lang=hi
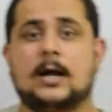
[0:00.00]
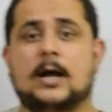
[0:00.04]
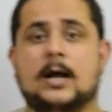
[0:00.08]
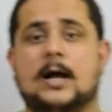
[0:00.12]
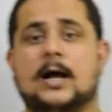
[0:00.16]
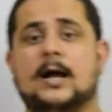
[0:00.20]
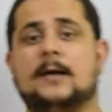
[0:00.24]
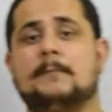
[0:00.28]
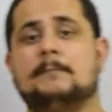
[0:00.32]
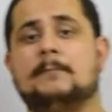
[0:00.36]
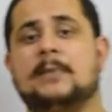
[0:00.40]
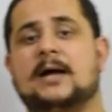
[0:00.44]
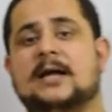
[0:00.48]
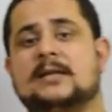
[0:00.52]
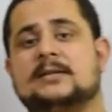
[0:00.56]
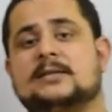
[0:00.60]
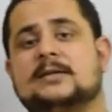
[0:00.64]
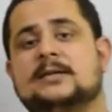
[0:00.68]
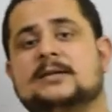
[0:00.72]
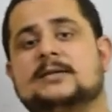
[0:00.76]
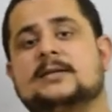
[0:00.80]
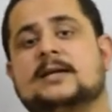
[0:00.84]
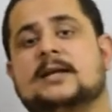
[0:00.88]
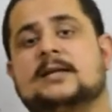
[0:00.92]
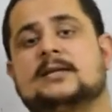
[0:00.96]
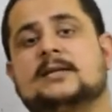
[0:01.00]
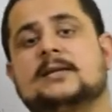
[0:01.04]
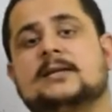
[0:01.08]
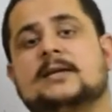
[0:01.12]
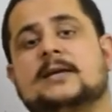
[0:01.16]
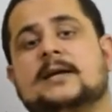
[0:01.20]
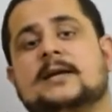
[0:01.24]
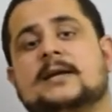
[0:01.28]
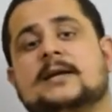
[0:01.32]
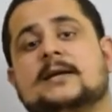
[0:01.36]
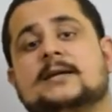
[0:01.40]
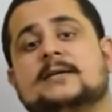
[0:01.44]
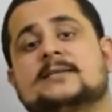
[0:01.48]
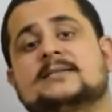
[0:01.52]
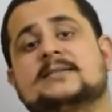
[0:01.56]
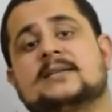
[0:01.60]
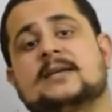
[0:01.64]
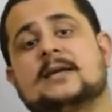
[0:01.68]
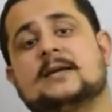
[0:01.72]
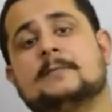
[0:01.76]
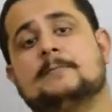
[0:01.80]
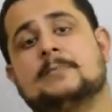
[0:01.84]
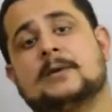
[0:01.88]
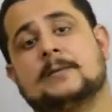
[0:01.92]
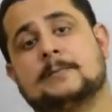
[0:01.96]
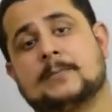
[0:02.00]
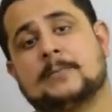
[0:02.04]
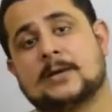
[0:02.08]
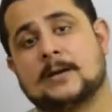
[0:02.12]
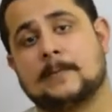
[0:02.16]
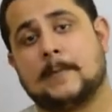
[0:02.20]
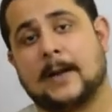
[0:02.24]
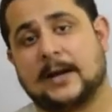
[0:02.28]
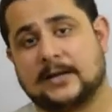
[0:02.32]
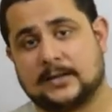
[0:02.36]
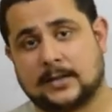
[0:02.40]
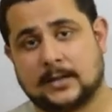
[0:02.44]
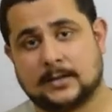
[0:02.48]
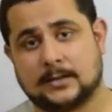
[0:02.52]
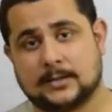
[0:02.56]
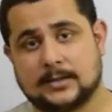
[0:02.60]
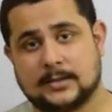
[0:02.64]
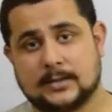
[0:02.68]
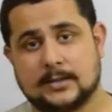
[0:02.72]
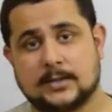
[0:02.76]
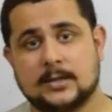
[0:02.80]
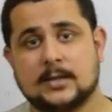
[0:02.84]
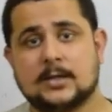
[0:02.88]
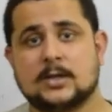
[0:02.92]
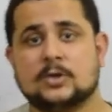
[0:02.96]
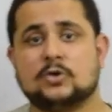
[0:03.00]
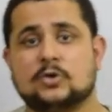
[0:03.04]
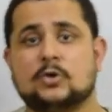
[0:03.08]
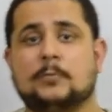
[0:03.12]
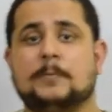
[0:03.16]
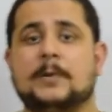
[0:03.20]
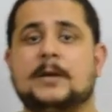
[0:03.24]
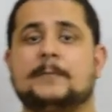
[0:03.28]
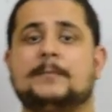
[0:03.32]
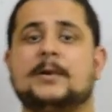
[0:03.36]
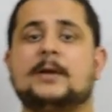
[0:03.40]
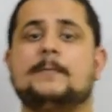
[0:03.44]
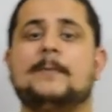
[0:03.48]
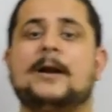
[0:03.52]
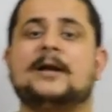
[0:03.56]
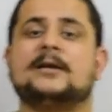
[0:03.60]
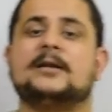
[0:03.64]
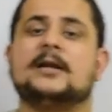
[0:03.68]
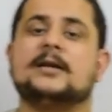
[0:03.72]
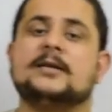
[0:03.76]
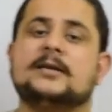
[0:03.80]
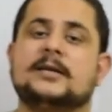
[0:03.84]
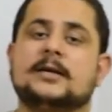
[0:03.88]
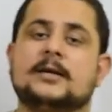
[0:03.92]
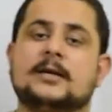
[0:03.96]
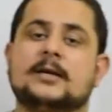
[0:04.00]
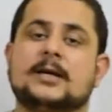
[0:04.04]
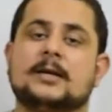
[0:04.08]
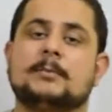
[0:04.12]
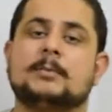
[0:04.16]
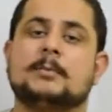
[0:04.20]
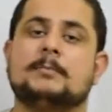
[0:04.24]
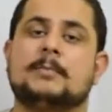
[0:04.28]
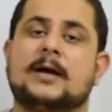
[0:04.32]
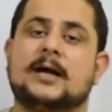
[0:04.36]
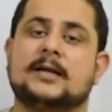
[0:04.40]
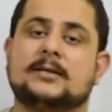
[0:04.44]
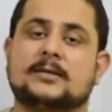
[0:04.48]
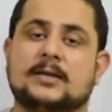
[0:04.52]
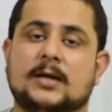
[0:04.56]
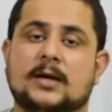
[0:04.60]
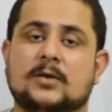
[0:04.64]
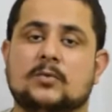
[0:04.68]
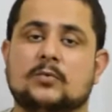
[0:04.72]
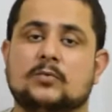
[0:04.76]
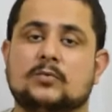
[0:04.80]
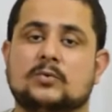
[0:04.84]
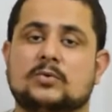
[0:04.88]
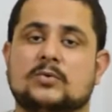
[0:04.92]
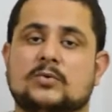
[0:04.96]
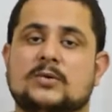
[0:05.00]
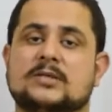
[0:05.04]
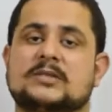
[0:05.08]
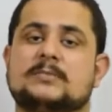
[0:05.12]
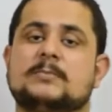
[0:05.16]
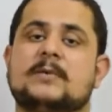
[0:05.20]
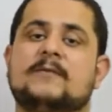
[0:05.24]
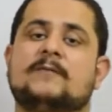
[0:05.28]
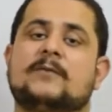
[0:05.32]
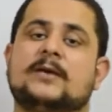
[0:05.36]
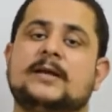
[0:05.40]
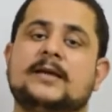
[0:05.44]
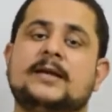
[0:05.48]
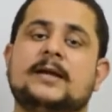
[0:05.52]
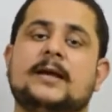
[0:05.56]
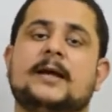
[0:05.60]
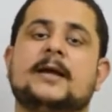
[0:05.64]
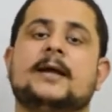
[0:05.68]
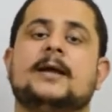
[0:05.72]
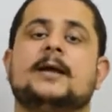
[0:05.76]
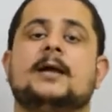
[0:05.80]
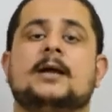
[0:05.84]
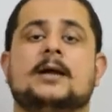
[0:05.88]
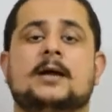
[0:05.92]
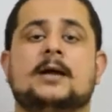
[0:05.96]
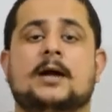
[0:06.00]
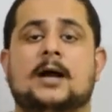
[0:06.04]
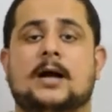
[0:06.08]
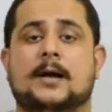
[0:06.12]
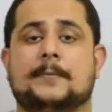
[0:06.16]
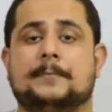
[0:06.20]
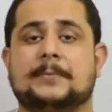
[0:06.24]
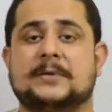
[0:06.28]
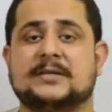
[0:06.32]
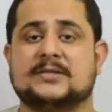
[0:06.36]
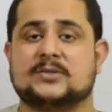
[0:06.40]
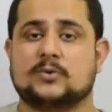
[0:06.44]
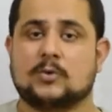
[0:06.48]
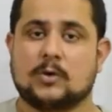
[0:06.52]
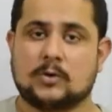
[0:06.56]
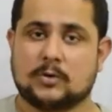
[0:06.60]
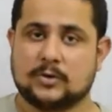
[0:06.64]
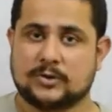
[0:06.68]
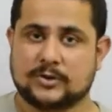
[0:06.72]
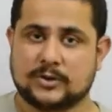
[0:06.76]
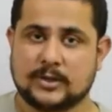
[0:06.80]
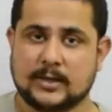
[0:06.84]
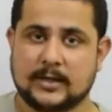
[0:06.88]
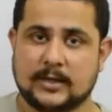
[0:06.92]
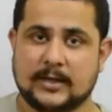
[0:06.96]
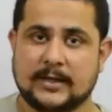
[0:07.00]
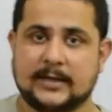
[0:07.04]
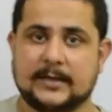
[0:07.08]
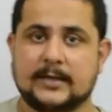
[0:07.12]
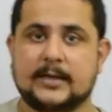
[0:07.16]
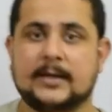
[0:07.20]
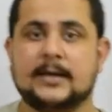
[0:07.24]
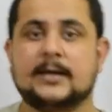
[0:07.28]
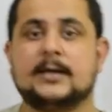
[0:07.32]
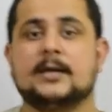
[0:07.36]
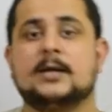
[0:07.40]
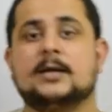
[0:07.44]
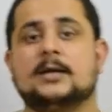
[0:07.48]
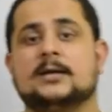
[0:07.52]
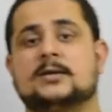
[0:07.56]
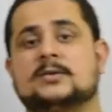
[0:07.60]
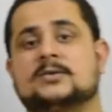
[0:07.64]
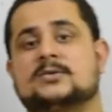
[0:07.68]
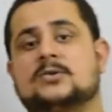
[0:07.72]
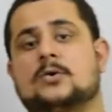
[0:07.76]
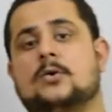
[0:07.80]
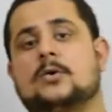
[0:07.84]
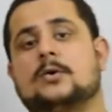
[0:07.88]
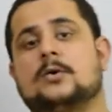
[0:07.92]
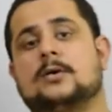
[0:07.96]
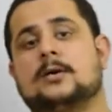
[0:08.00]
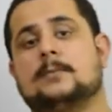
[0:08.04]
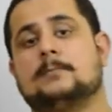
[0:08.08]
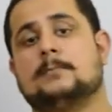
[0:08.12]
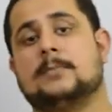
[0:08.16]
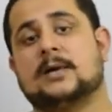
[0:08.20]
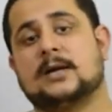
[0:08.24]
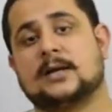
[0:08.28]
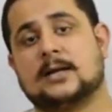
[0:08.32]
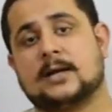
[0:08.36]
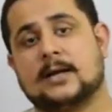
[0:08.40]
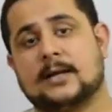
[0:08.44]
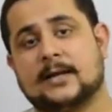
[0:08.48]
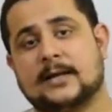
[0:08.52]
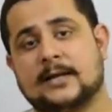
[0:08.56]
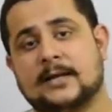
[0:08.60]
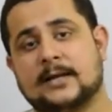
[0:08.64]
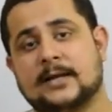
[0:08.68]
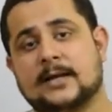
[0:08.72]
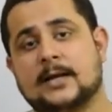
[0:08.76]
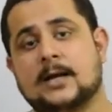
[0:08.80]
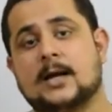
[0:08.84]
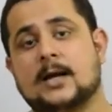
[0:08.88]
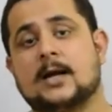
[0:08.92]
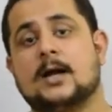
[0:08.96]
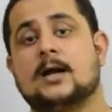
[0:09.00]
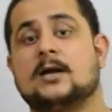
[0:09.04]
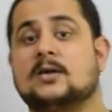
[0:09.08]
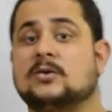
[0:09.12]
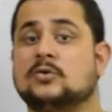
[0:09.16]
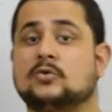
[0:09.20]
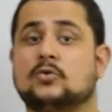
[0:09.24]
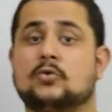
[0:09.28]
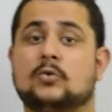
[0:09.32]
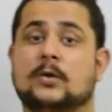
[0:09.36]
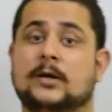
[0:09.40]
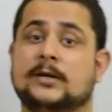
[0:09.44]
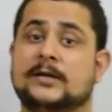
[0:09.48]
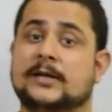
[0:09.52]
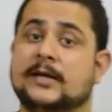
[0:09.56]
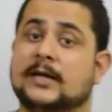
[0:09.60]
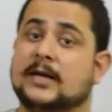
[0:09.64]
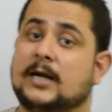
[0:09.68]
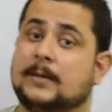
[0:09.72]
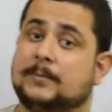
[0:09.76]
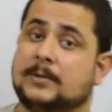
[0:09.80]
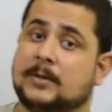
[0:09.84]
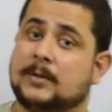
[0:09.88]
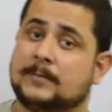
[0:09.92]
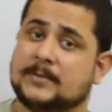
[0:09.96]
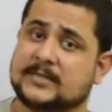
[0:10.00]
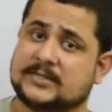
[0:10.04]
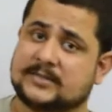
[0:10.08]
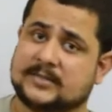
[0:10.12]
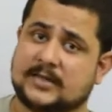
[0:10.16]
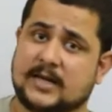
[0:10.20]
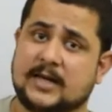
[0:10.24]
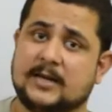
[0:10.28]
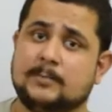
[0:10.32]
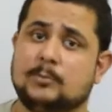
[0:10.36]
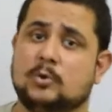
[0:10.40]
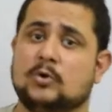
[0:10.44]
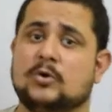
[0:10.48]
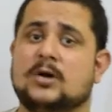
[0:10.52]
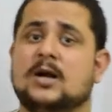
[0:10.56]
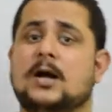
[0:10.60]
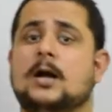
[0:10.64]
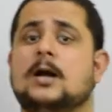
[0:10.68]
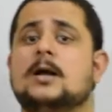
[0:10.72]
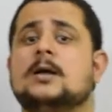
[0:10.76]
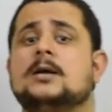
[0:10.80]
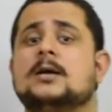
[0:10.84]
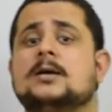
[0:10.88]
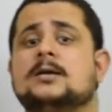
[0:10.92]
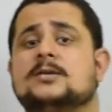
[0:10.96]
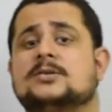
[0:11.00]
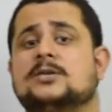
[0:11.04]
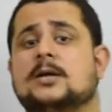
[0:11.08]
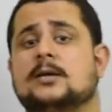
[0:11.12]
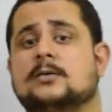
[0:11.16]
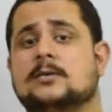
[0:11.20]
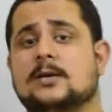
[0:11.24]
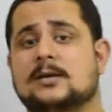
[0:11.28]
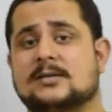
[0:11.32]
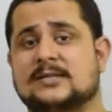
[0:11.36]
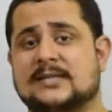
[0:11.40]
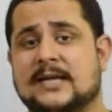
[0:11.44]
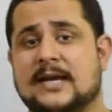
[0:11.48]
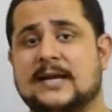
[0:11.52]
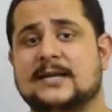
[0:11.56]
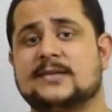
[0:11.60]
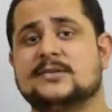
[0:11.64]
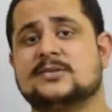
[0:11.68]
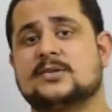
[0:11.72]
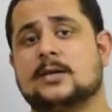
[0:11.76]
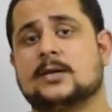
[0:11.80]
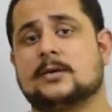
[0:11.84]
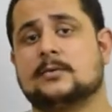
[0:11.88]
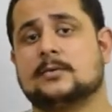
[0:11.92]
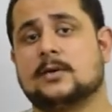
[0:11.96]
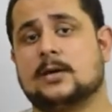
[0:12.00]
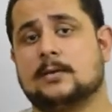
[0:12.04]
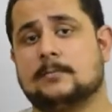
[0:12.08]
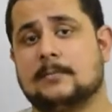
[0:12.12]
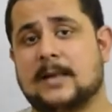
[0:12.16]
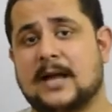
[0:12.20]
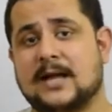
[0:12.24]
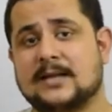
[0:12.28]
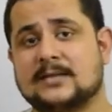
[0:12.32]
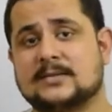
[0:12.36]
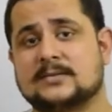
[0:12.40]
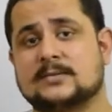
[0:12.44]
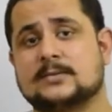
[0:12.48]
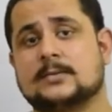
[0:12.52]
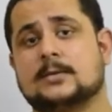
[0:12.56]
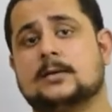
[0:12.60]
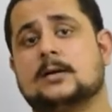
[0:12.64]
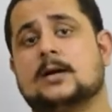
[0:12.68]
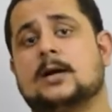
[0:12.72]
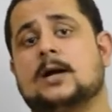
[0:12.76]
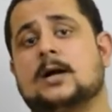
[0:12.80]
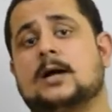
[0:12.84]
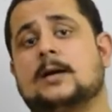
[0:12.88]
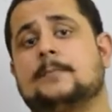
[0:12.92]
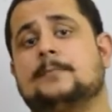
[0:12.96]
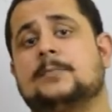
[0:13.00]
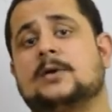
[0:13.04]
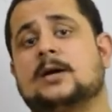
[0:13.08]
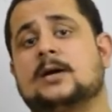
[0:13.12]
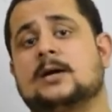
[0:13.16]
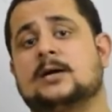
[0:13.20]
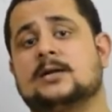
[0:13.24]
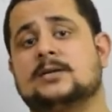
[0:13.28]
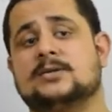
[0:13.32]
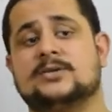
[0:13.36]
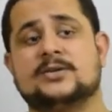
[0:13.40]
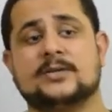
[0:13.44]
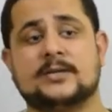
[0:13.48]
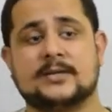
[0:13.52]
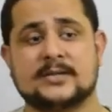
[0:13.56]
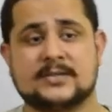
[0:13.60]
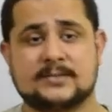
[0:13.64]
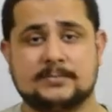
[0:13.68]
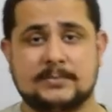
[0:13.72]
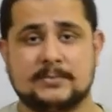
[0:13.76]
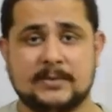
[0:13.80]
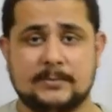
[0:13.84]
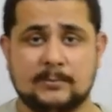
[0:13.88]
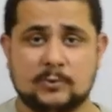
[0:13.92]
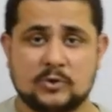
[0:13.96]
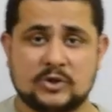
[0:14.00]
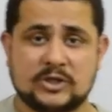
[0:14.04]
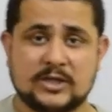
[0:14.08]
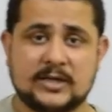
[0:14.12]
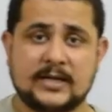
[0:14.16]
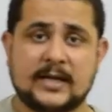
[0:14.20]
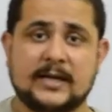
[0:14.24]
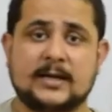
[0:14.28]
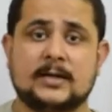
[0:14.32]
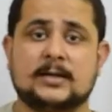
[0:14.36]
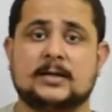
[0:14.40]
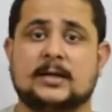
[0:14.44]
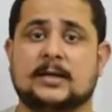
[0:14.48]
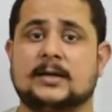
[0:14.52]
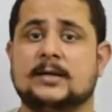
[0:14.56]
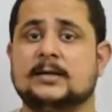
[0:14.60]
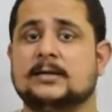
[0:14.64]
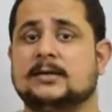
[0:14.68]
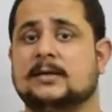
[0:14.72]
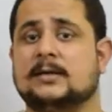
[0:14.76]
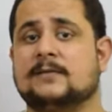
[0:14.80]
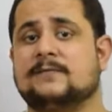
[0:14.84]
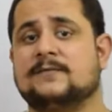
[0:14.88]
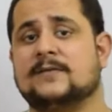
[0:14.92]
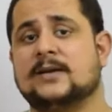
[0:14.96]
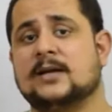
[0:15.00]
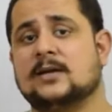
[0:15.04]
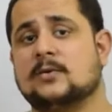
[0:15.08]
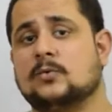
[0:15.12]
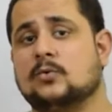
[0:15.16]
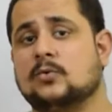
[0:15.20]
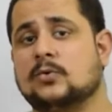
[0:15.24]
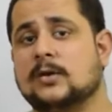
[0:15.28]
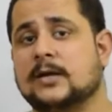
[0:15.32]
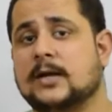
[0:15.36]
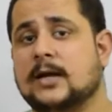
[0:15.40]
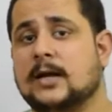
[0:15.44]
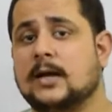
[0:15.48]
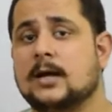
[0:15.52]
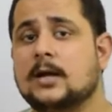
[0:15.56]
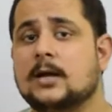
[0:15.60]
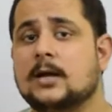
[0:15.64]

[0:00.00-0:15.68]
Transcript: अब बात की जाती है इसके पेपर पैटर्न की तो पेपर पैटर्न की अगर मैं बात करूं तो इसमें वही है आपके सौ क्वेश्चन आएंगे सौ नंबर का रहेगा दो घंटे का आपके पास टाइम होगा जनरल साइंस जनरल मैथ्स आपका जीएस भी पूछा जाएगा करंट अफेयर हो गया